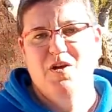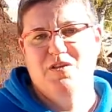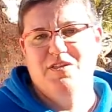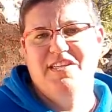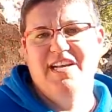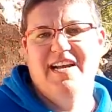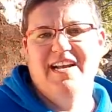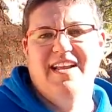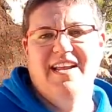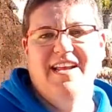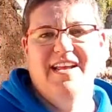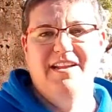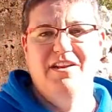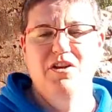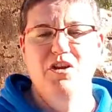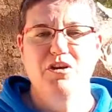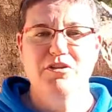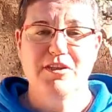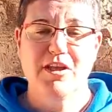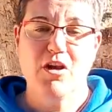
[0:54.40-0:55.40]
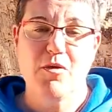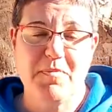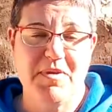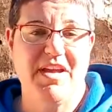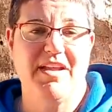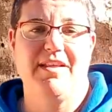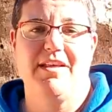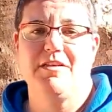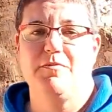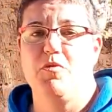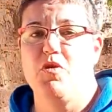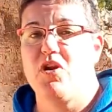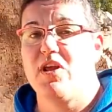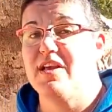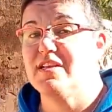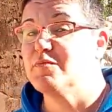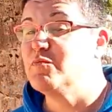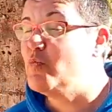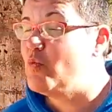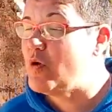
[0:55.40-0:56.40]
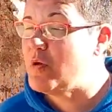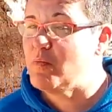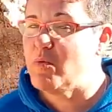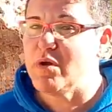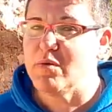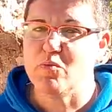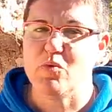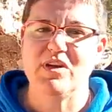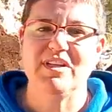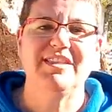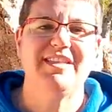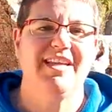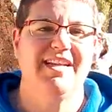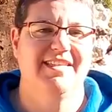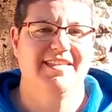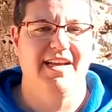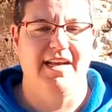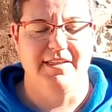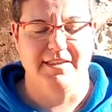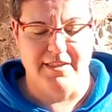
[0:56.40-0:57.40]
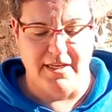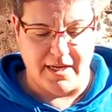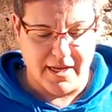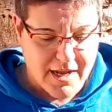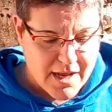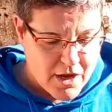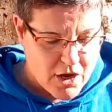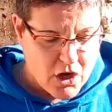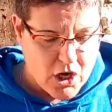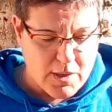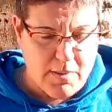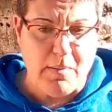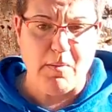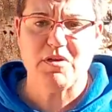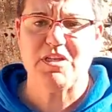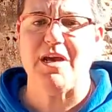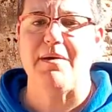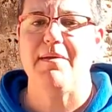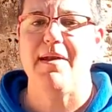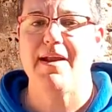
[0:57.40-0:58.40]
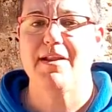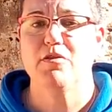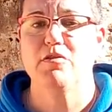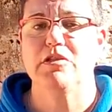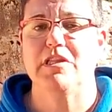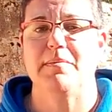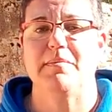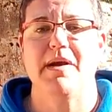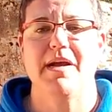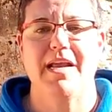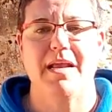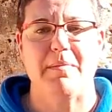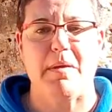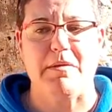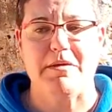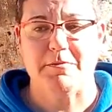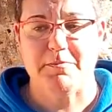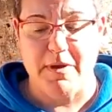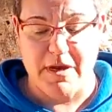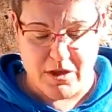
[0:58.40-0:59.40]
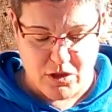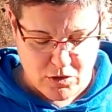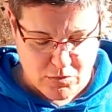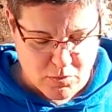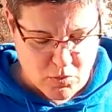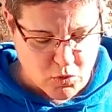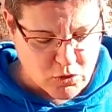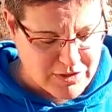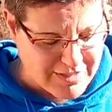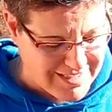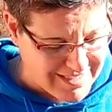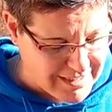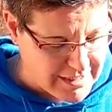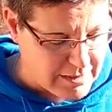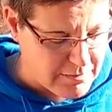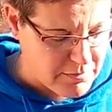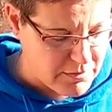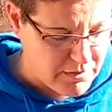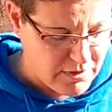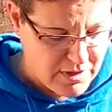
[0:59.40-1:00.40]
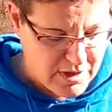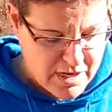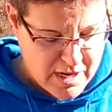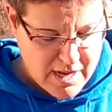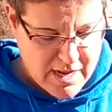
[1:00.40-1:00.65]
O sea que no te lo pierdas porque es muy, muy, muy interesante. Hoy vamos a hablar de un tema que me habéis pedido muchísimo.